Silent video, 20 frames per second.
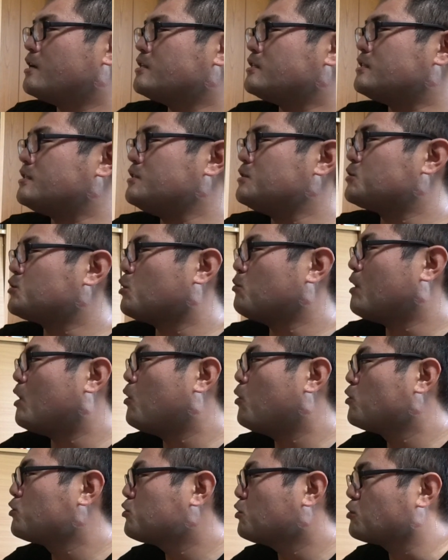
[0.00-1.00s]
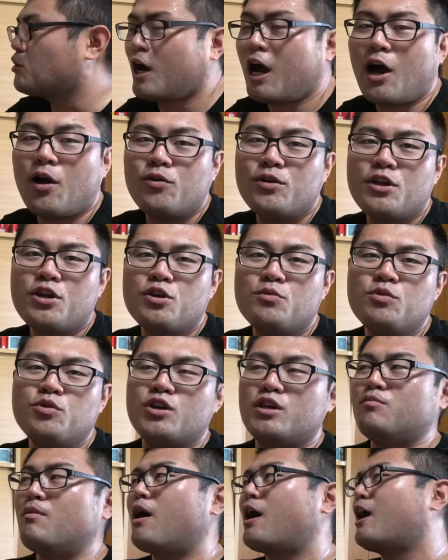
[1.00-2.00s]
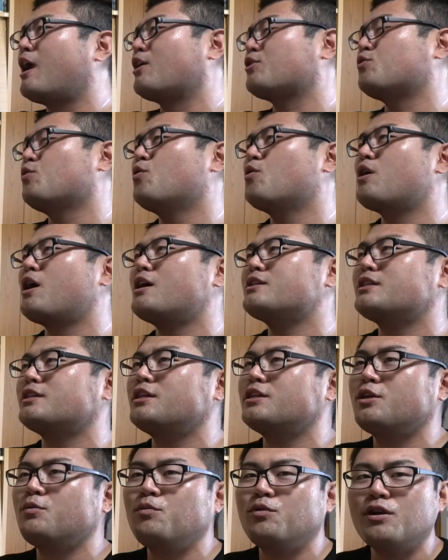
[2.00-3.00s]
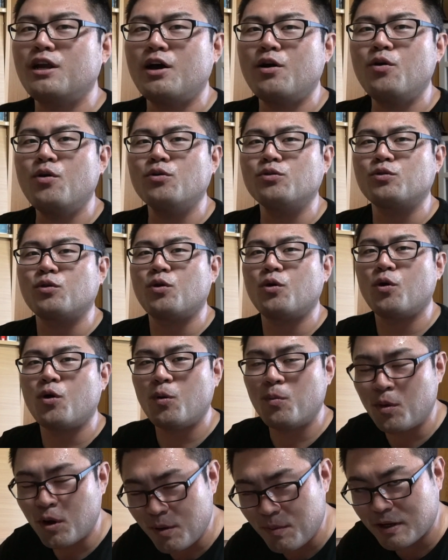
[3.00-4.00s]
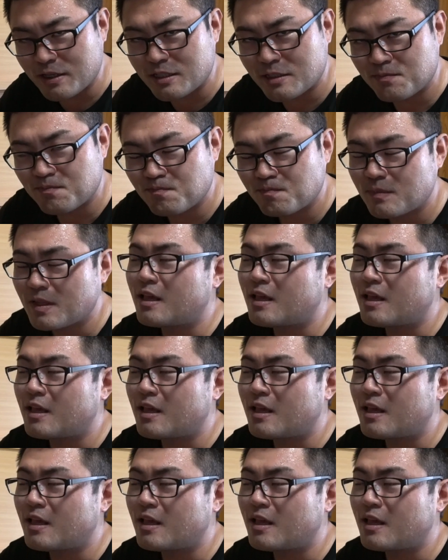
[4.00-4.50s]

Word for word: 真相魔法少女ハウリングムーン今から紹介させてもらおうと思います。